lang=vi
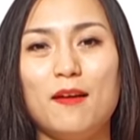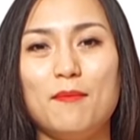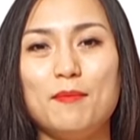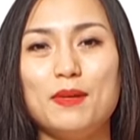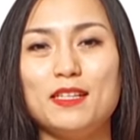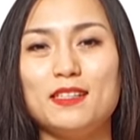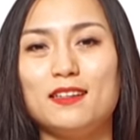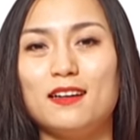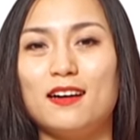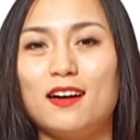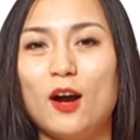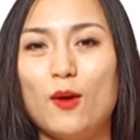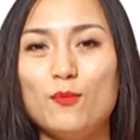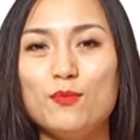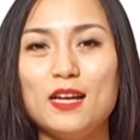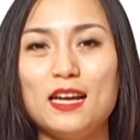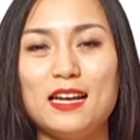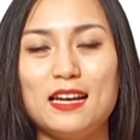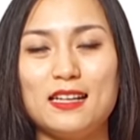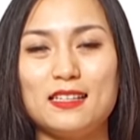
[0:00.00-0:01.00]
mình ờ, không
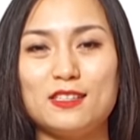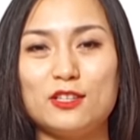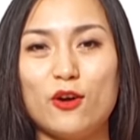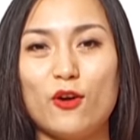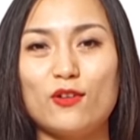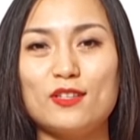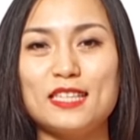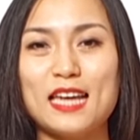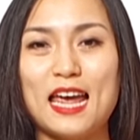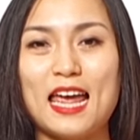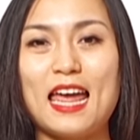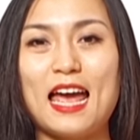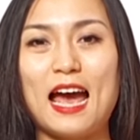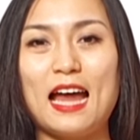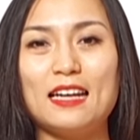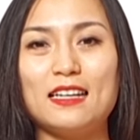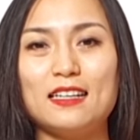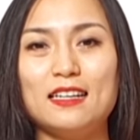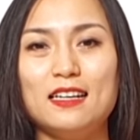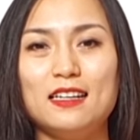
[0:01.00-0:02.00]
nên là cho trẻ
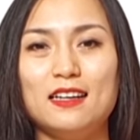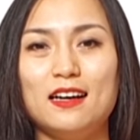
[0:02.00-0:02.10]
ăn